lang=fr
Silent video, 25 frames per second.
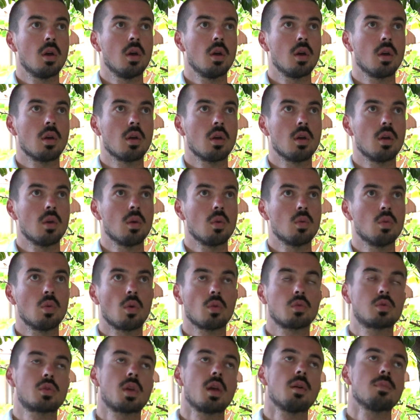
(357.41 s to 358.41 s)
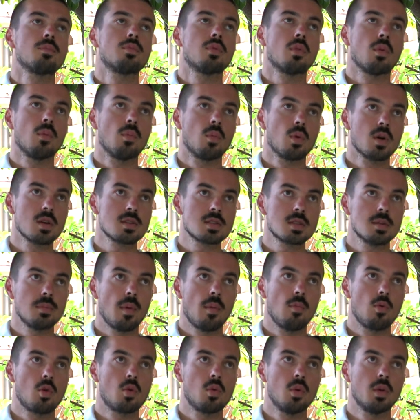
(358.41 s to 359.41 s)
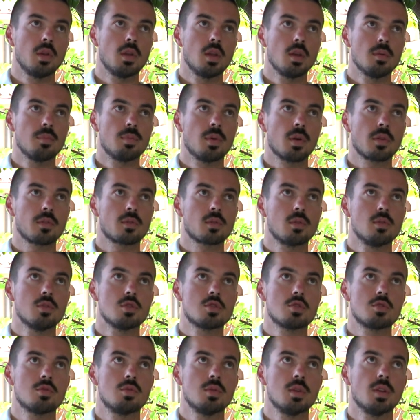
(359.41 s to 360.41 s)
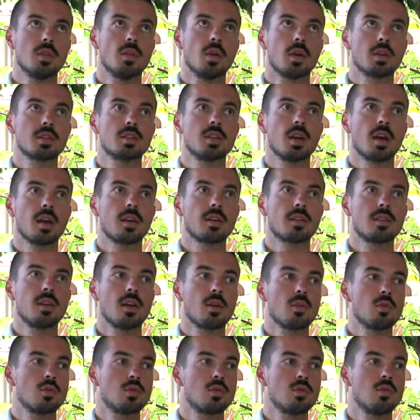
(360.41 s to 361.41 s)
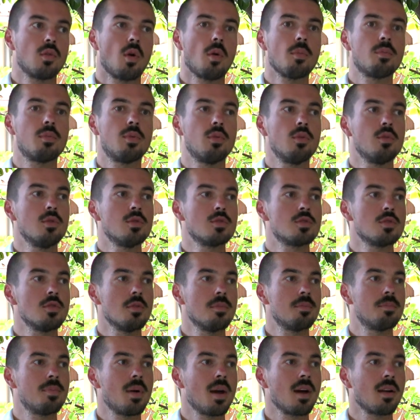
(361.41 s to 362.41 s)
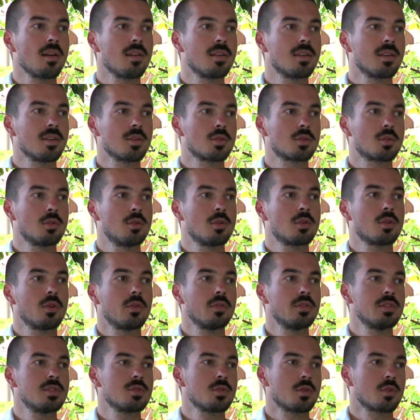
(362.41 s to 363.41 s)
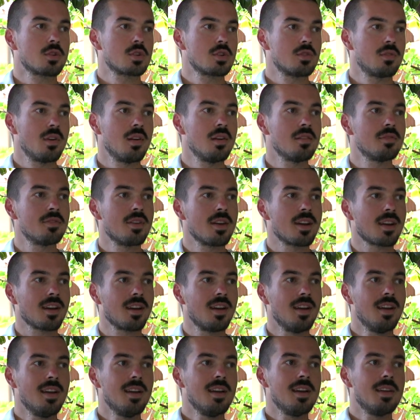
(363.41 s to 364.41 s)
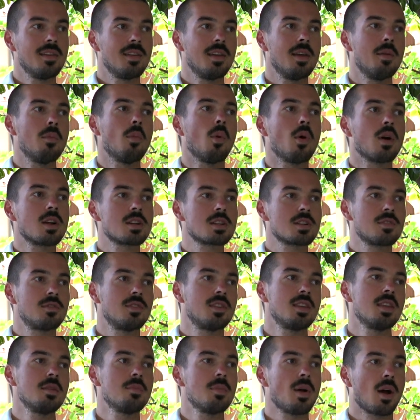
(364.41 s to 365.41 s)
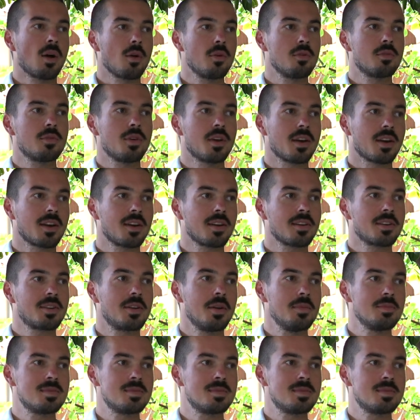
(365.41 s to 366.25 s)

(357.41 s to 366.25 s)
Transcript: Euh, ou en tout cas pour moi ça m'a beaucoup aidé parce que je suis d'un caractère où souvent plus parle d'un truc en disant que je vais le faire et moins je finis par le faire, mm.